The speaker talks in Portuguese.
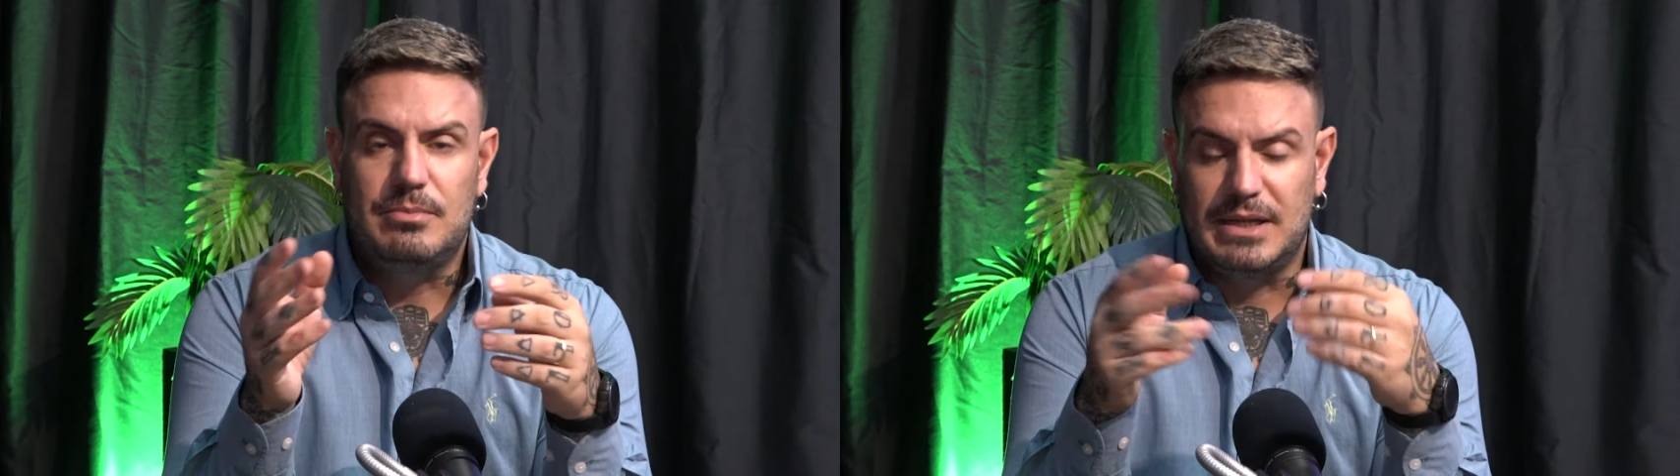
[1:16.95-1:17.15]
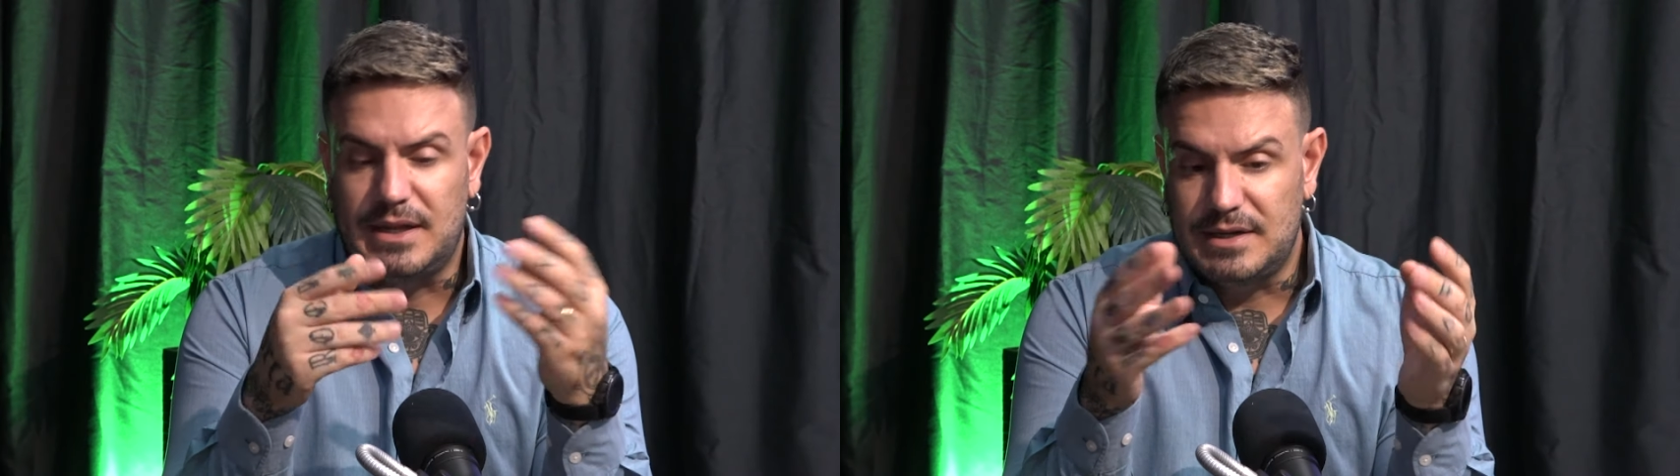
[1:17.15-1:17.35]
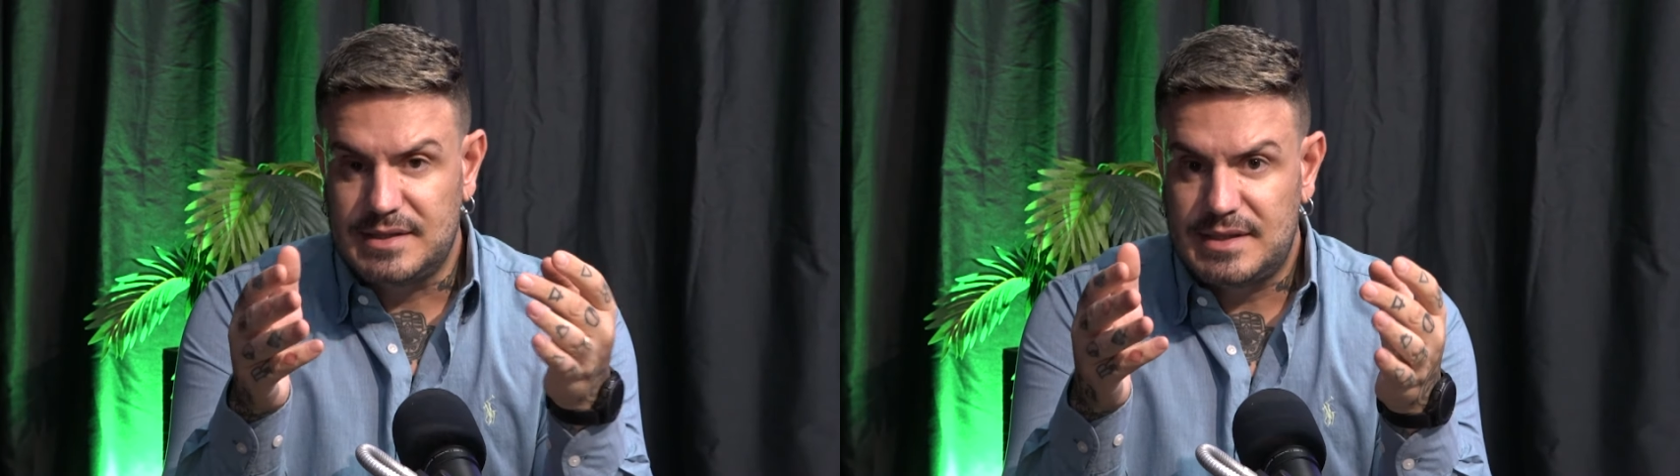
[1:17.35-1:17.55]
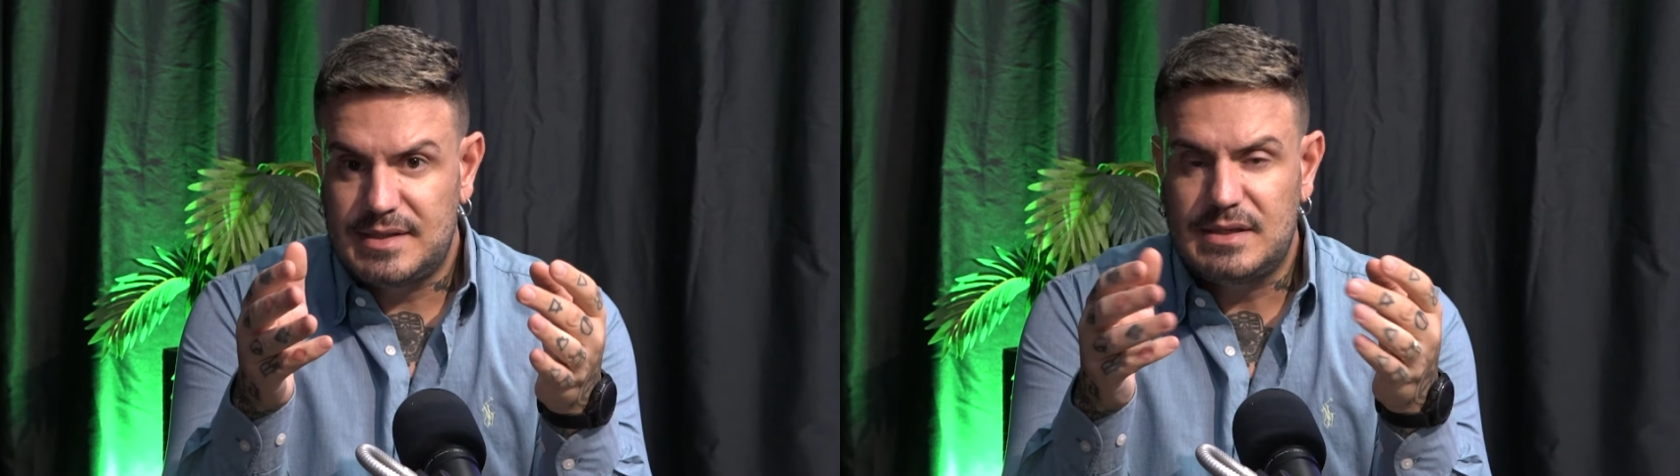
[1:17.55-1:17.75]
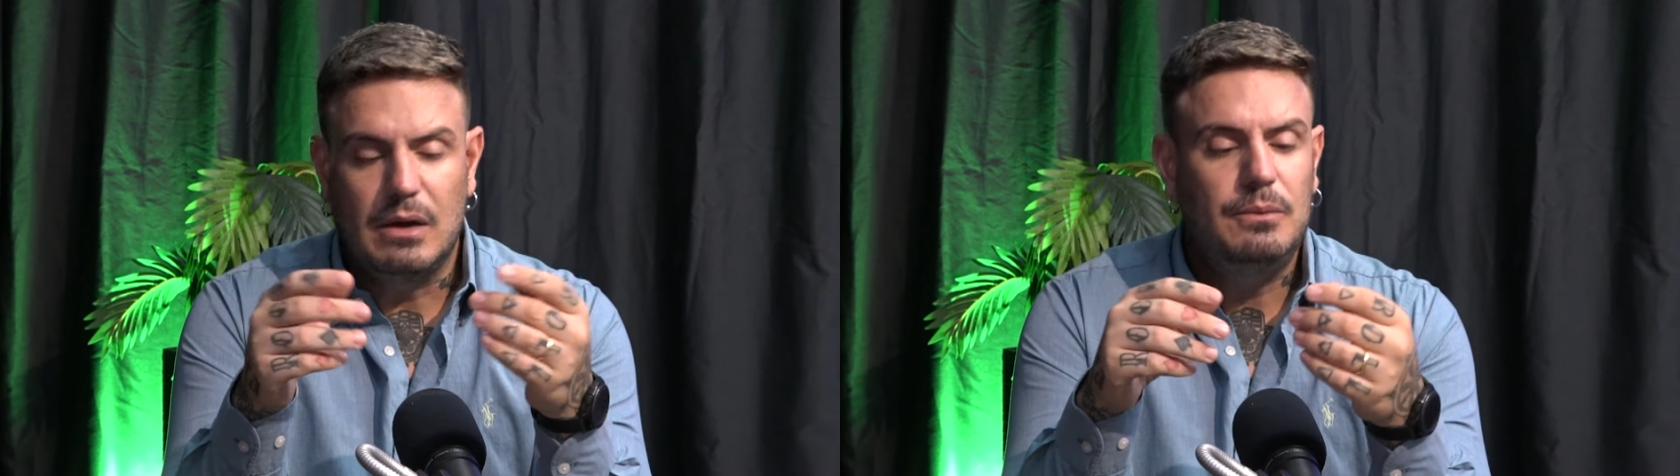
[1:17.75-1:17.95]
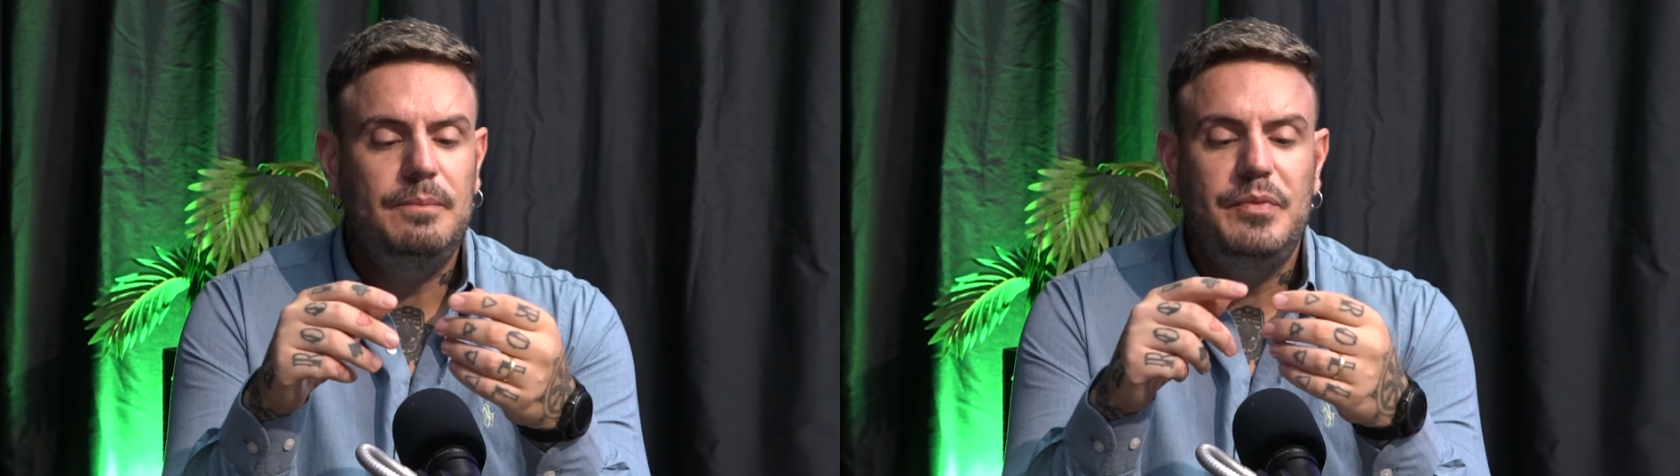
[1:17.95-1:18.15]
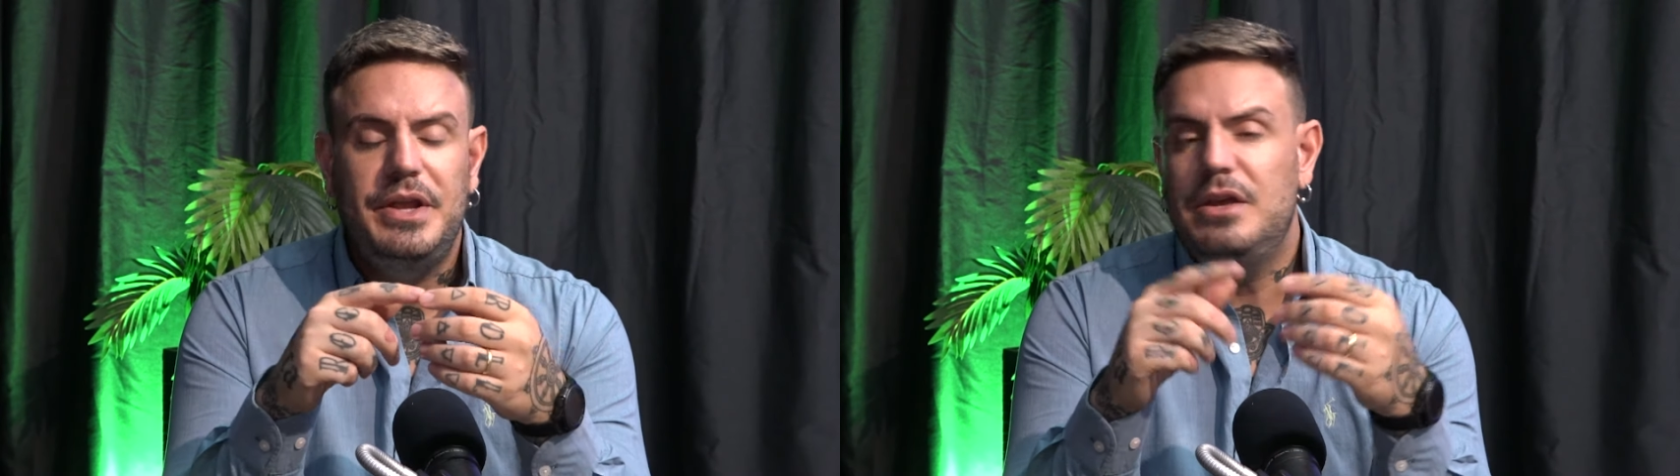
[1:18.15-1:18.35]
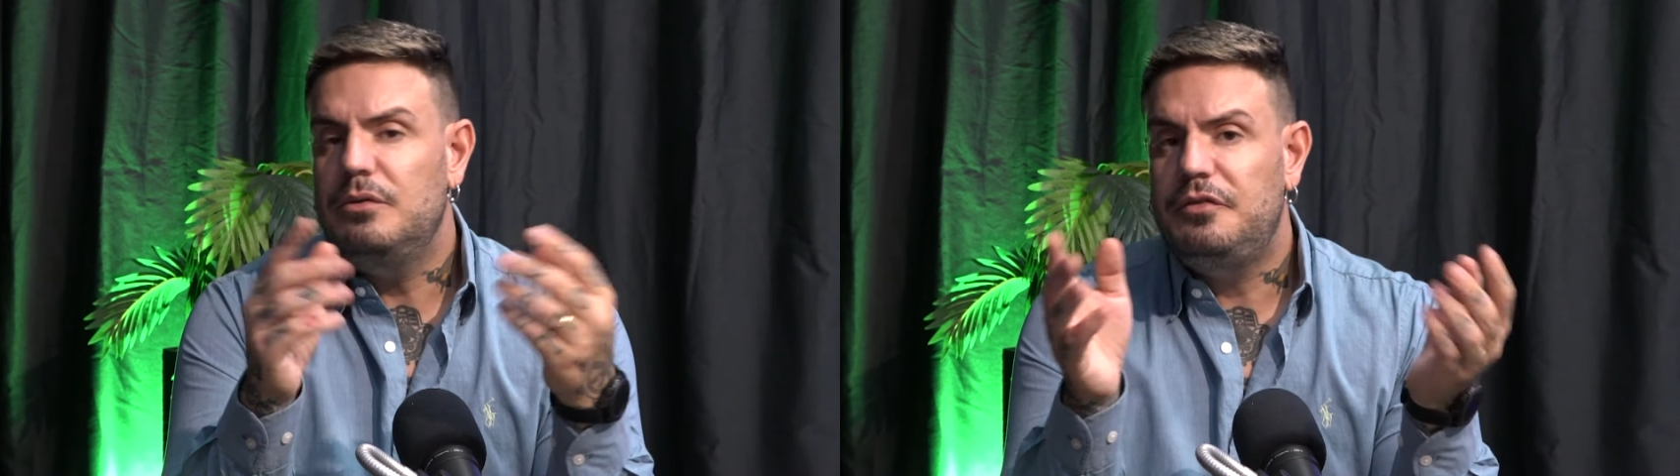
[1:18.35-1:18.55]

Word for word: Uma transição e um